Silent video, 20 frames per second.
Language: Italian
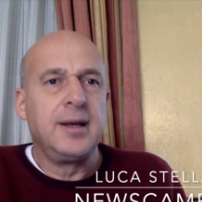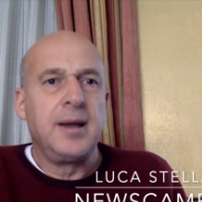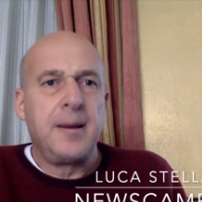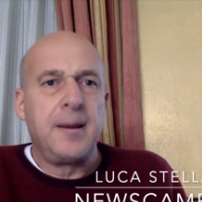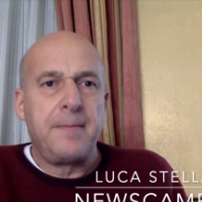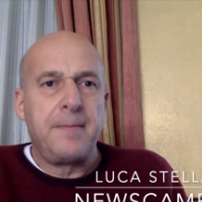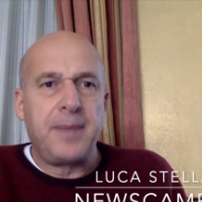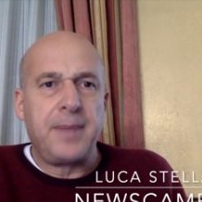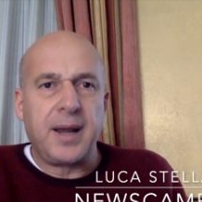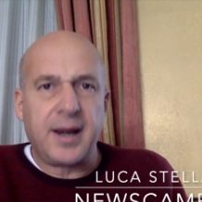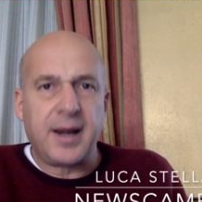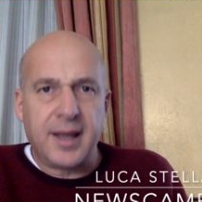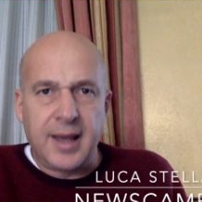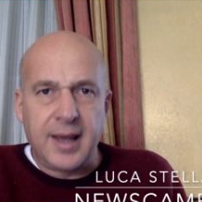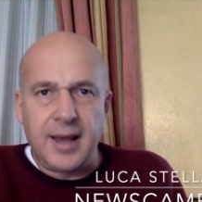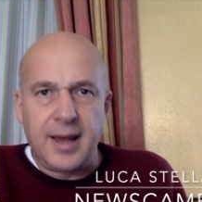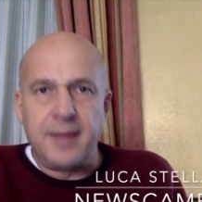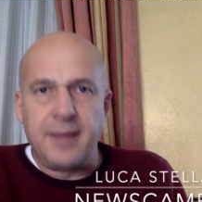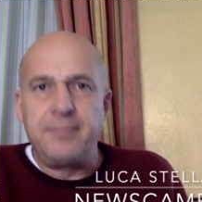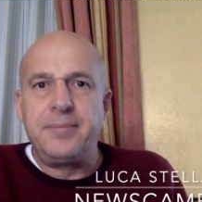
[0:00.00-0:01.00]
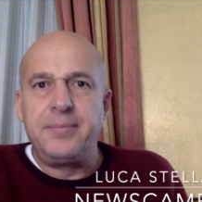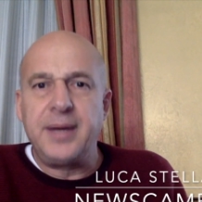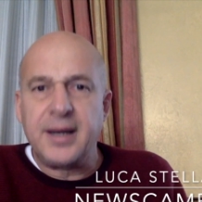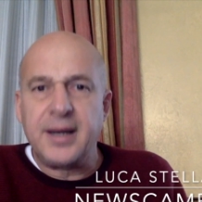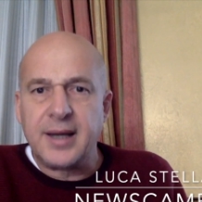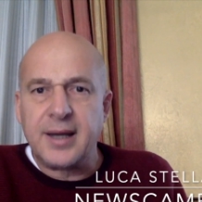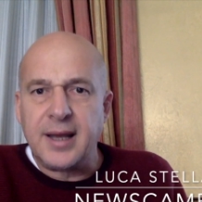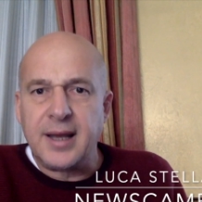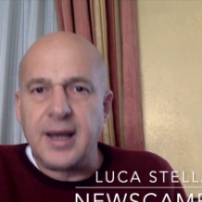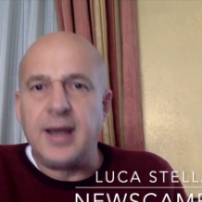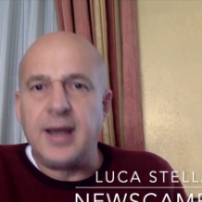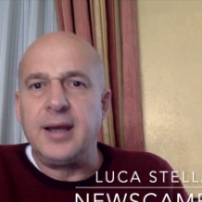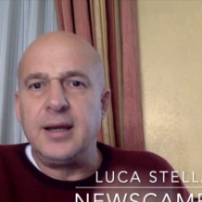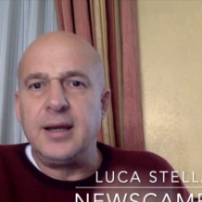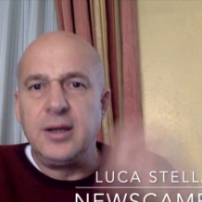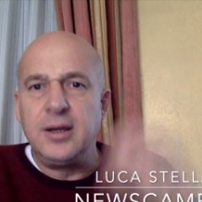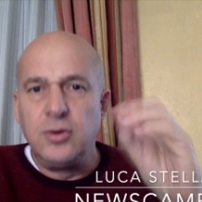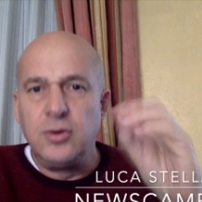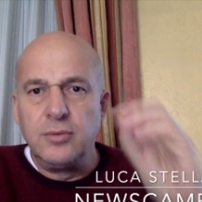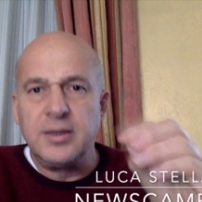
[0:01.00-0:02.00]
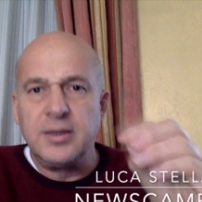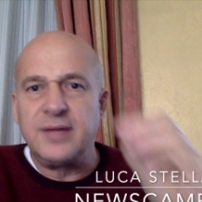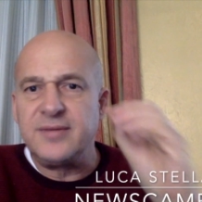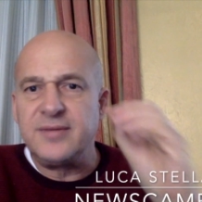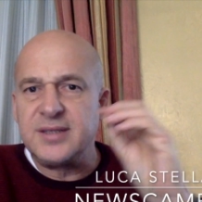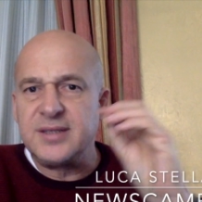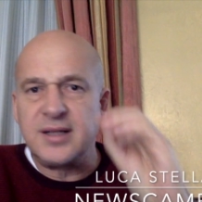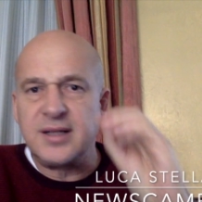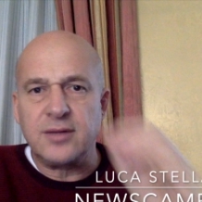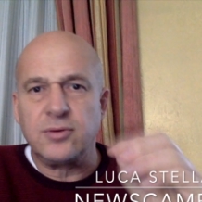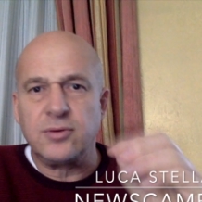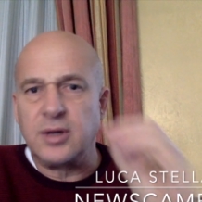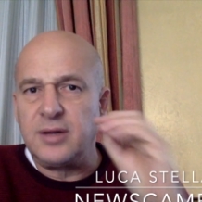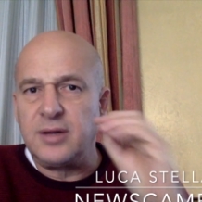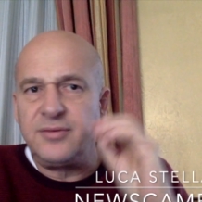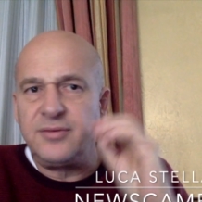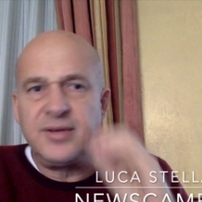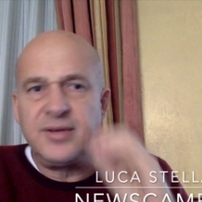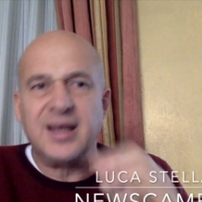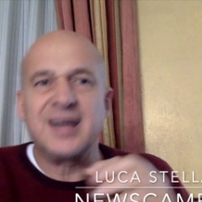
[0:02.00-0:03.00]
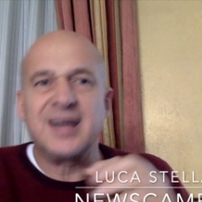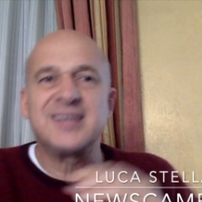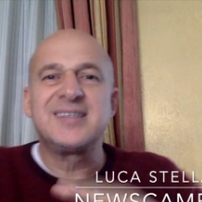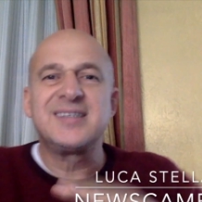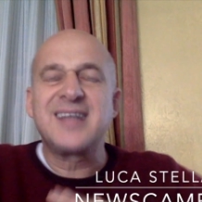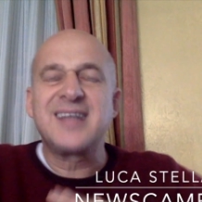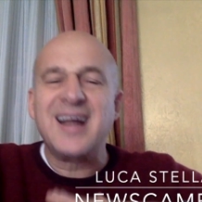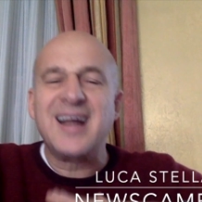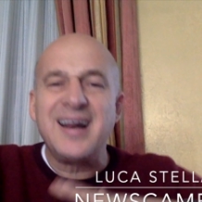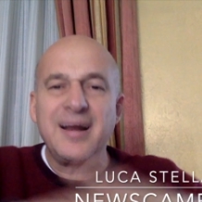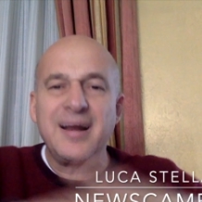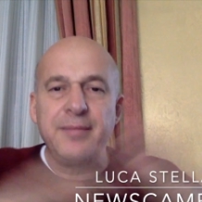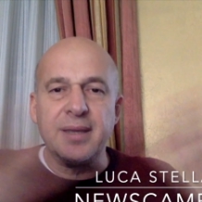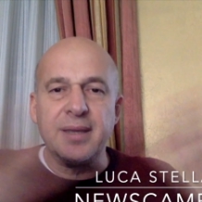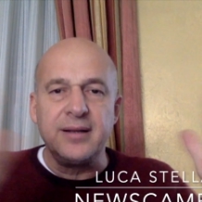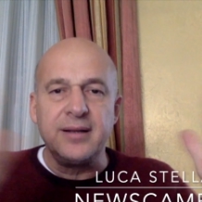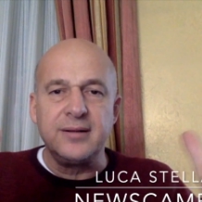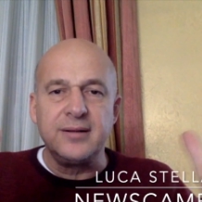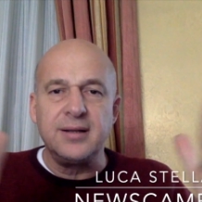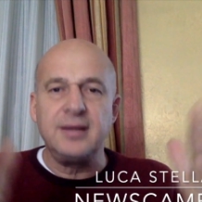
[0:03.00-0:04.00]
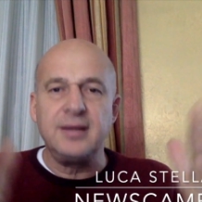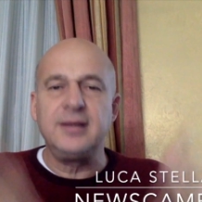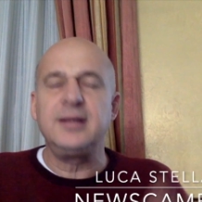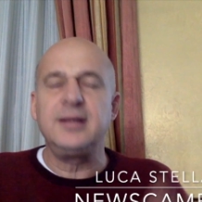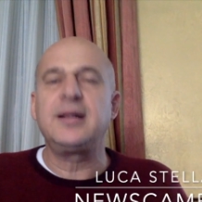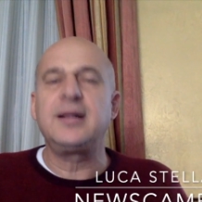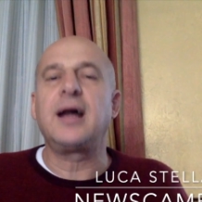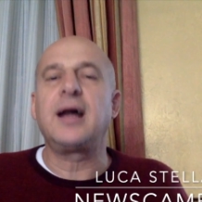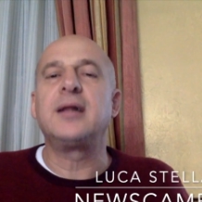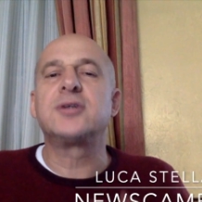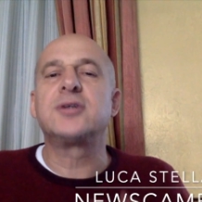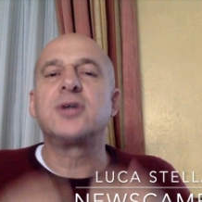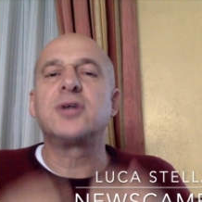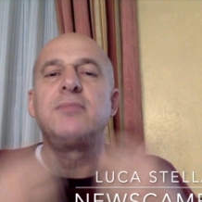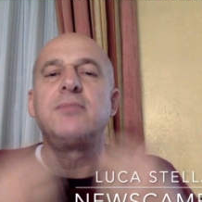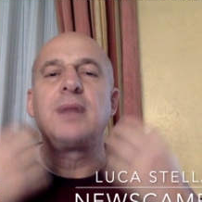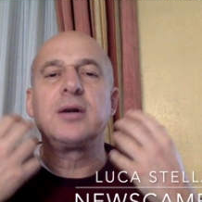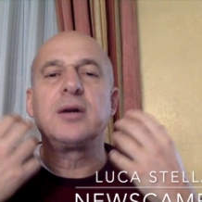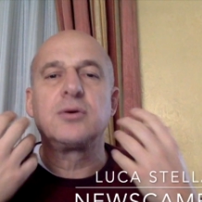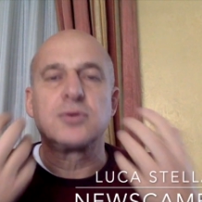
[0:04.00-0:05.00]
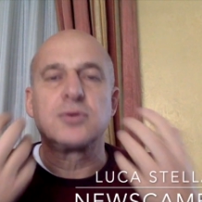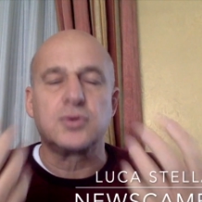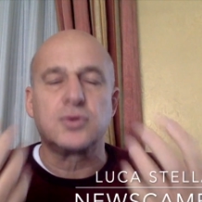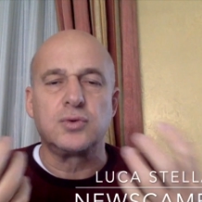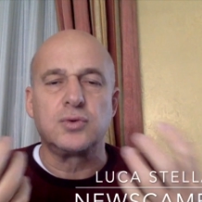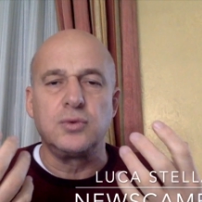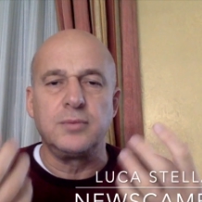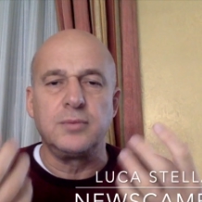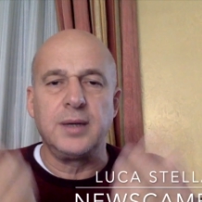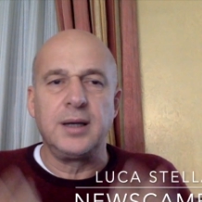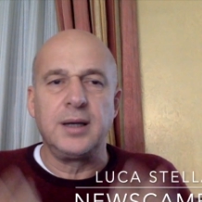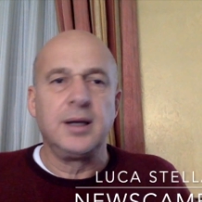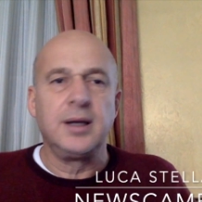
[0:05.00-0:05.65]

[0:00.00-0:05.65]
Perché? Perché i numeri visitatori delle fiere, stranamente, in Italia c'è il mal costume